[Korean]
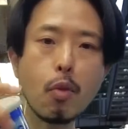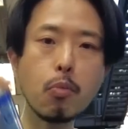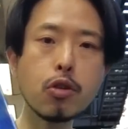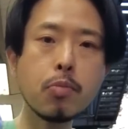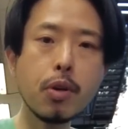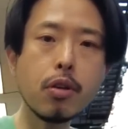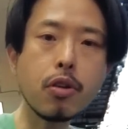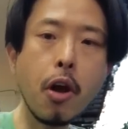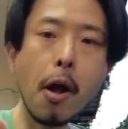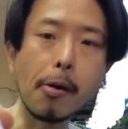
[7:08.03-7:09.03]
보시면
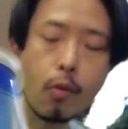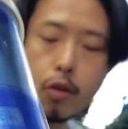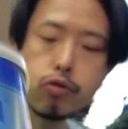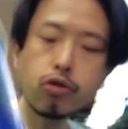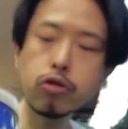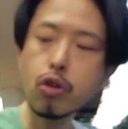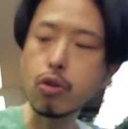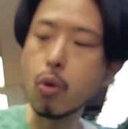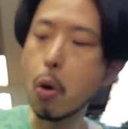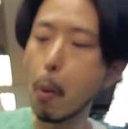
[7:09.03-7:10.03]
이렇게 후추도
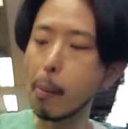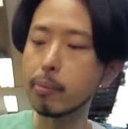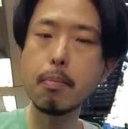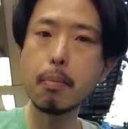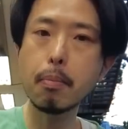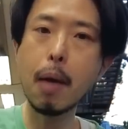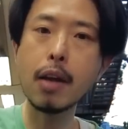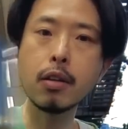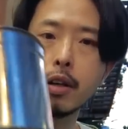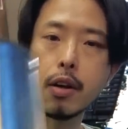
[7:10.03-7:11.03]
있고
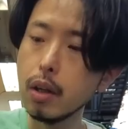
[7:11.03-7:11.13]
마늘,